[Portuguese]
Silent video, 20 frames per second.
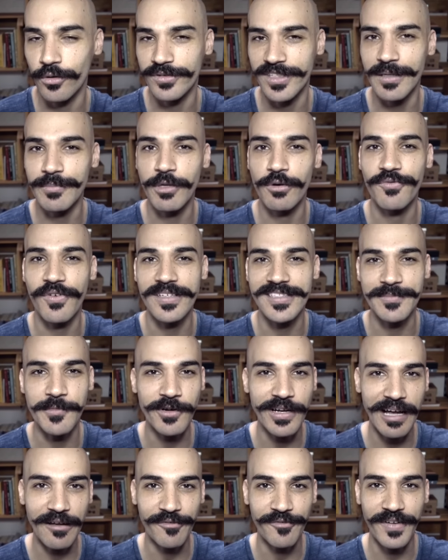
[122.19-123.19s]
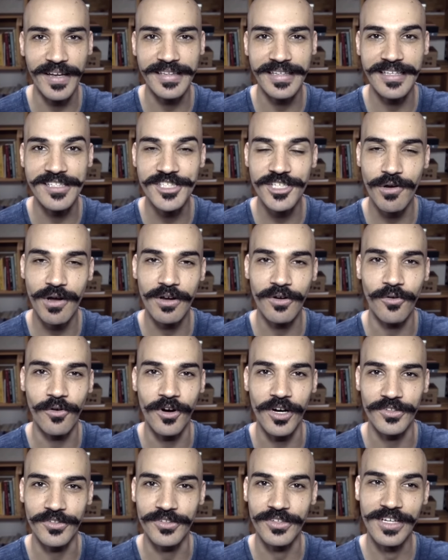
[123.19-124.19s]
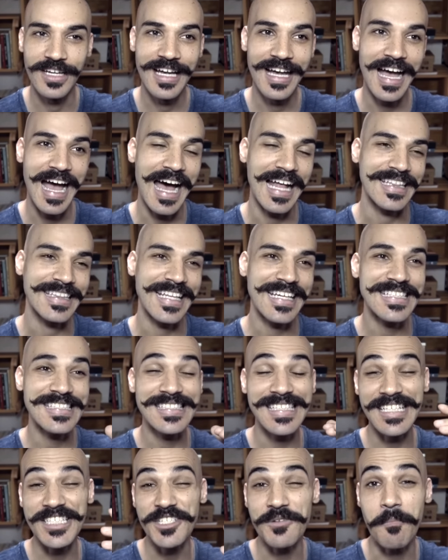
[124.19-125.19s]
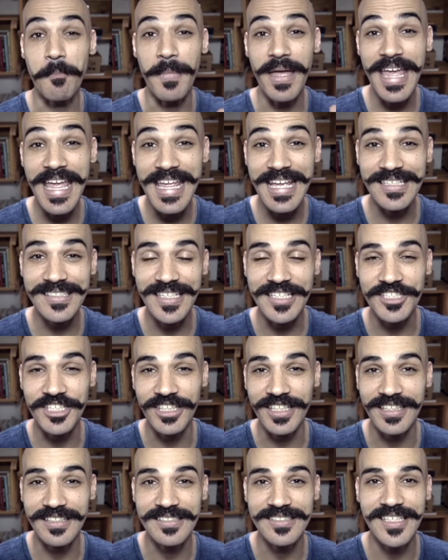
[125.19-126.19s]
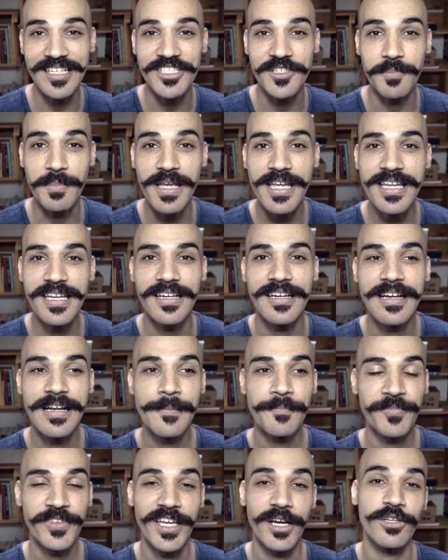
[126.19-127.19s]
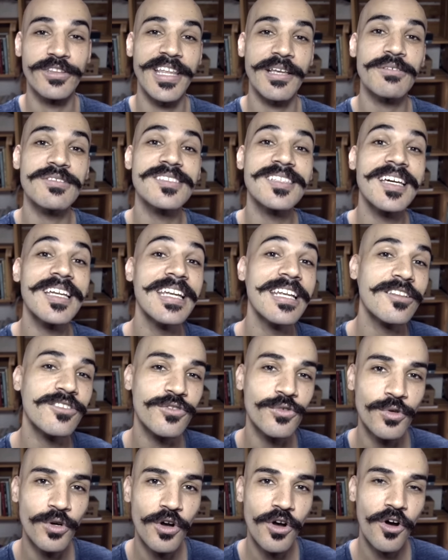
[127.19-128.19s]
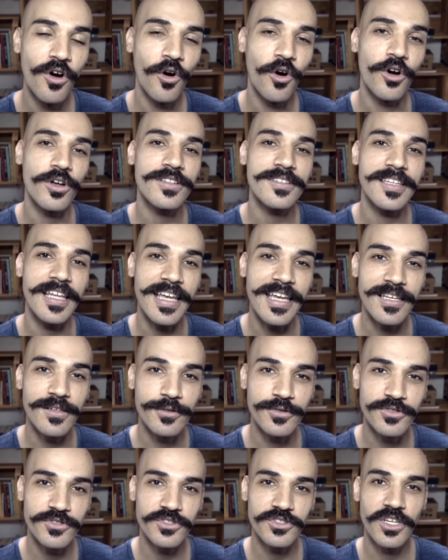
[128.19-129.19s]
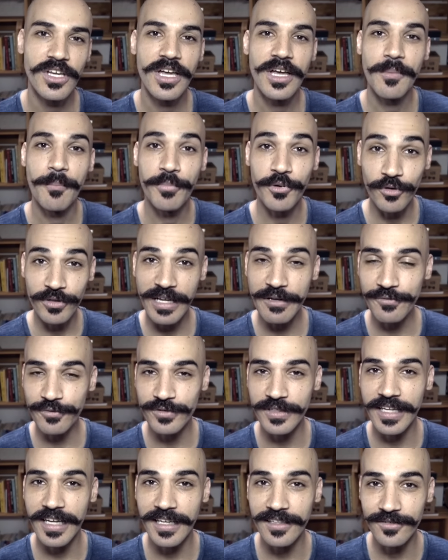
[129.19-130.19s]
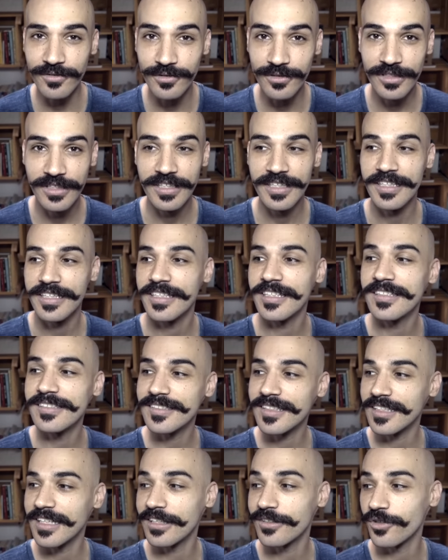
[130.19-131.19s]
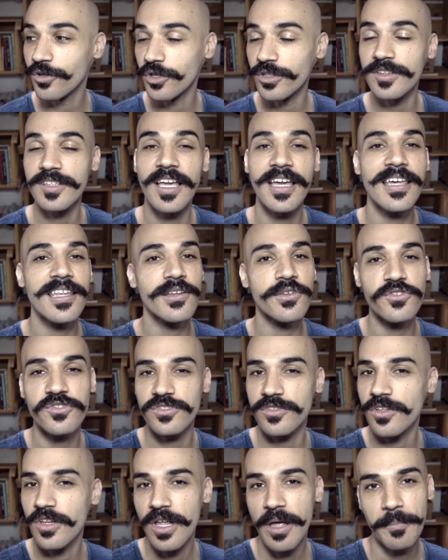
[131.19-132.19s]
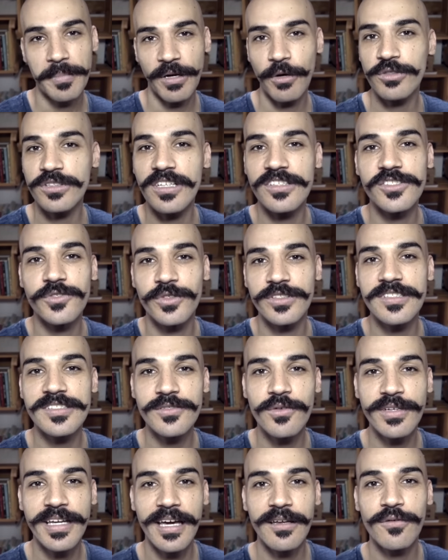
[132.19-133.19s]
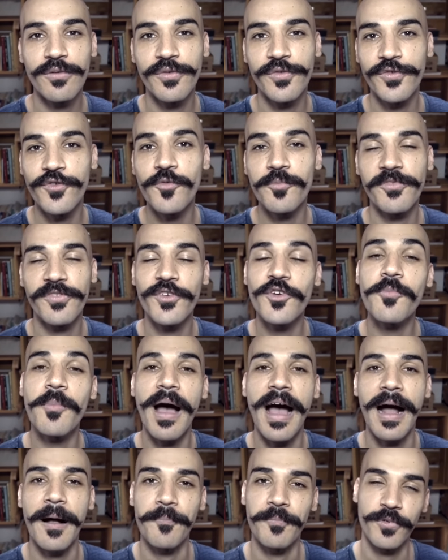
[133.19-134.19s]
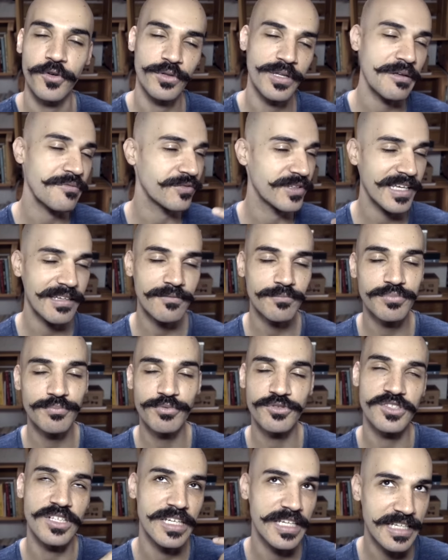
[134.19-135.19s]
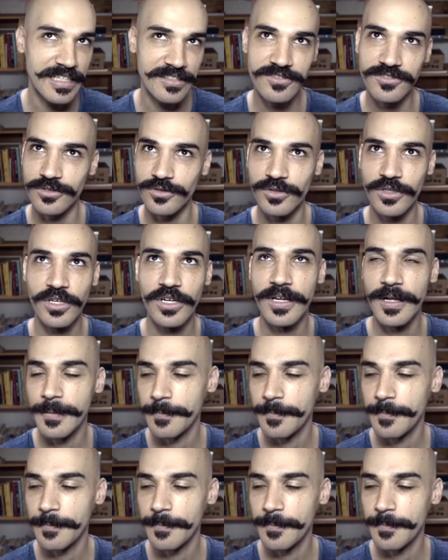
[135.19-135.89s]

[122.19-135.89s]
é o tempo de eu fazer meu café desde que eu acordo, até 7 e meia, 7 e 15, 7 e meia, eu tenho escrito roteiros o Nem Fudendo e escrito roteiros para outras coisas que eu quero filmar, para o Nem Fudendo, o Sinistro,